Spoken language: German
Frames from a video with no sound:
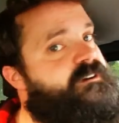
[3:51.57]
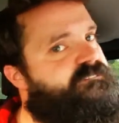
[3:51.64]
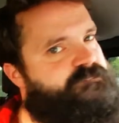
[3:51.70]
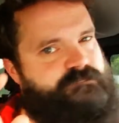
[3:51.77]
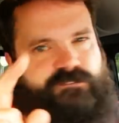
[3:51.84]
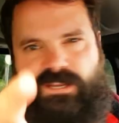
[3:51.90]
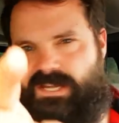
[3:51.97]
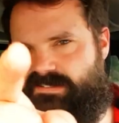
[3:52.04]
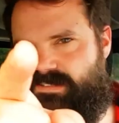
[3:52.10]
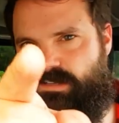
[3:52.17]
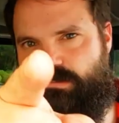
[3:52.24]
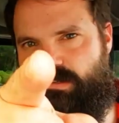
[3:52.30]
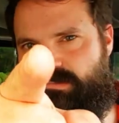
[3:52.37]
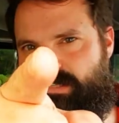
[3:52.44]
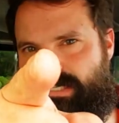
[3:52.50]
Wir sehen
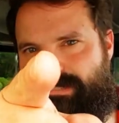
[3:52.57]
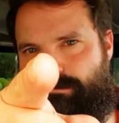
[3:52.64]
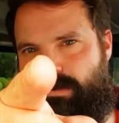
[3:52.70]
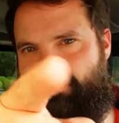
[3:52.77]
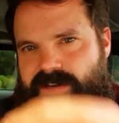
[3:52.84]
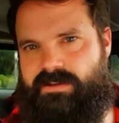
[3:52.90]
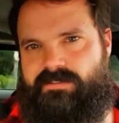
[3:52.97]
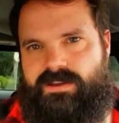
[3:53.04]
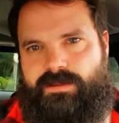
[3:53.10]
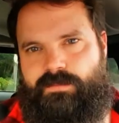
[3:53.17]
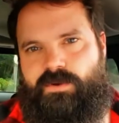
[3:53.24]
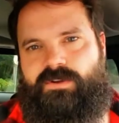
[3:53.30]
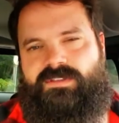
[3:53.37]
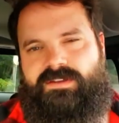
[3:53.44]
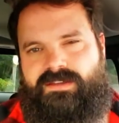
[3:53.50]
uns das nächste Mal wieder, wenn ihr
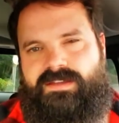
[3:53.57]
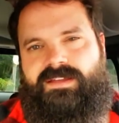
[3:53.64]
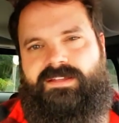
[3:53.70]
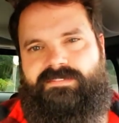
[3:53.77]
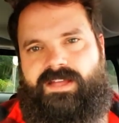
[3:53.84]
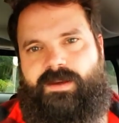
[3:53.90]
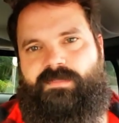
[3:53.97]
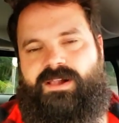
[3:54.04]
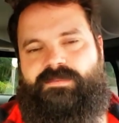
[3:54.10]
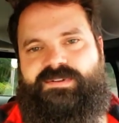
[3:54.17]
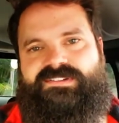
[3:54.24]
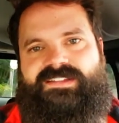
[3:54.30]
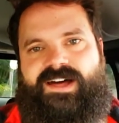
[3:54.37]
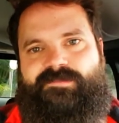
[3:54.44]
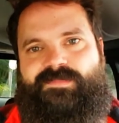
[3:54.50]
mögt. Dann mal
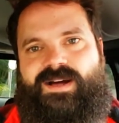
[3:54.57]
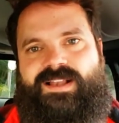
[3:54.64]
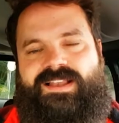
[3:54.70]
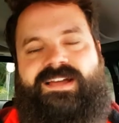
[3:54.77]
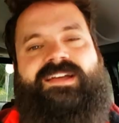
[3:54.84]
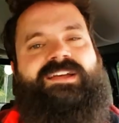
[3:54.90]
bis dann mal.